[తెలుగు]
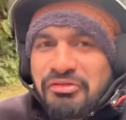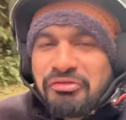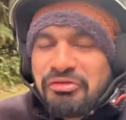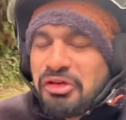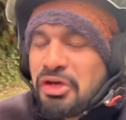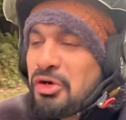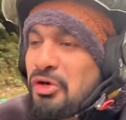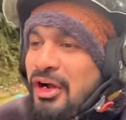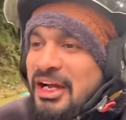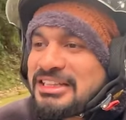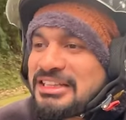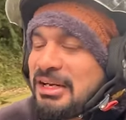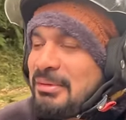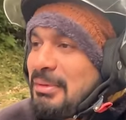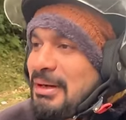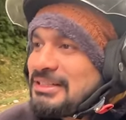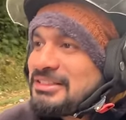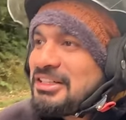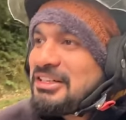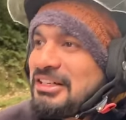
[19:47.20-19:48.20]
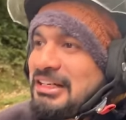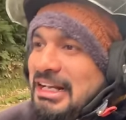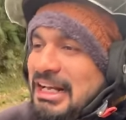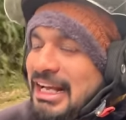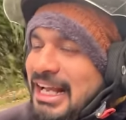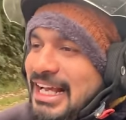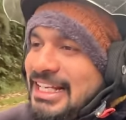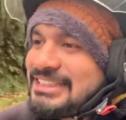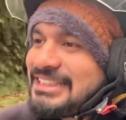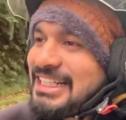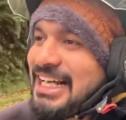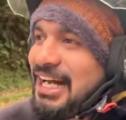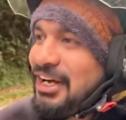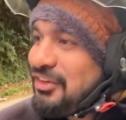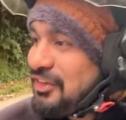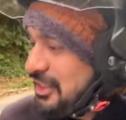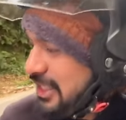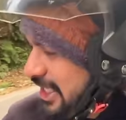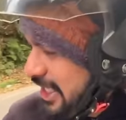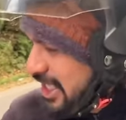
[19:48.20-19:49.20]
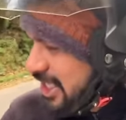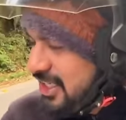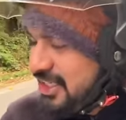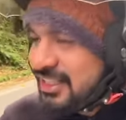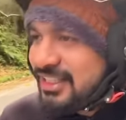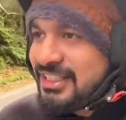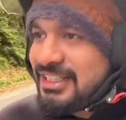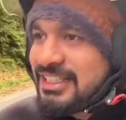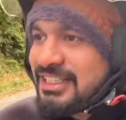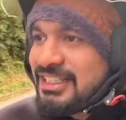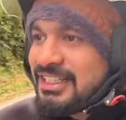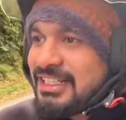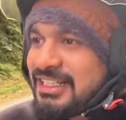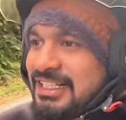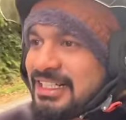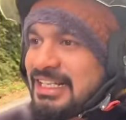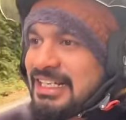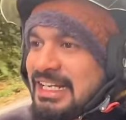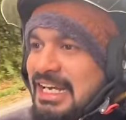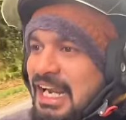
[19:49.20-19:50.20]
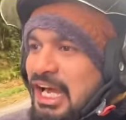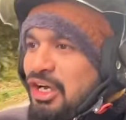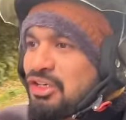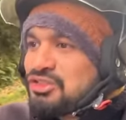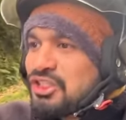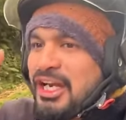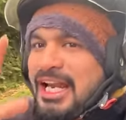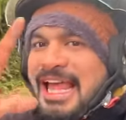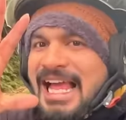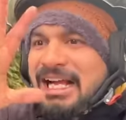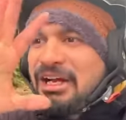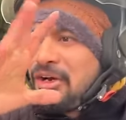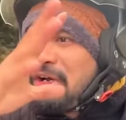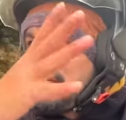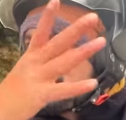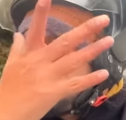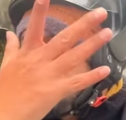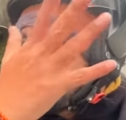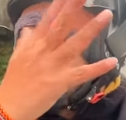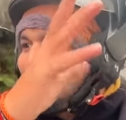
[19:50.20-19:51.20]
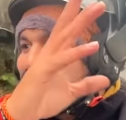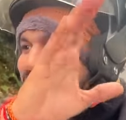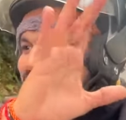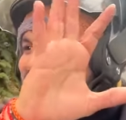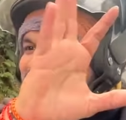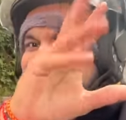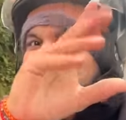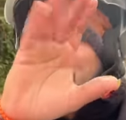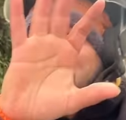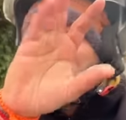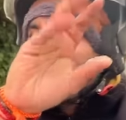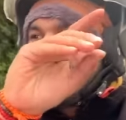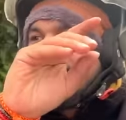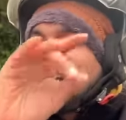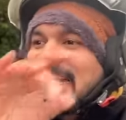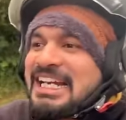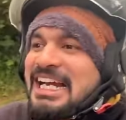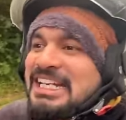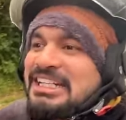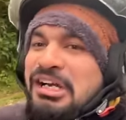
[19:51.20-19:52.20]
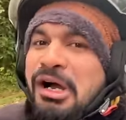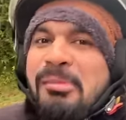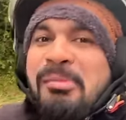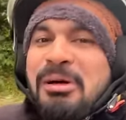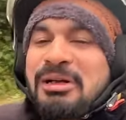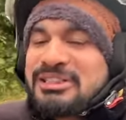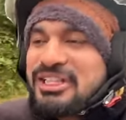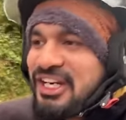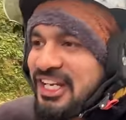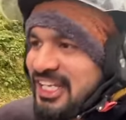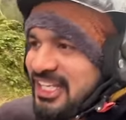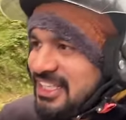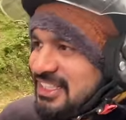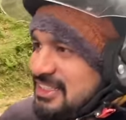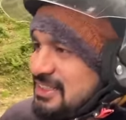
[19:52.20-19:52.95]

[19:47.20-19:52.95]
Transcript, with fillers: వ్యూ అయితే మాత్రం క్రేజీగా ఉంది గ్లౌజులు లేకుండా తోలుతున్నా చేతులు గట్టి గట్టుకొని పోతున్నాయి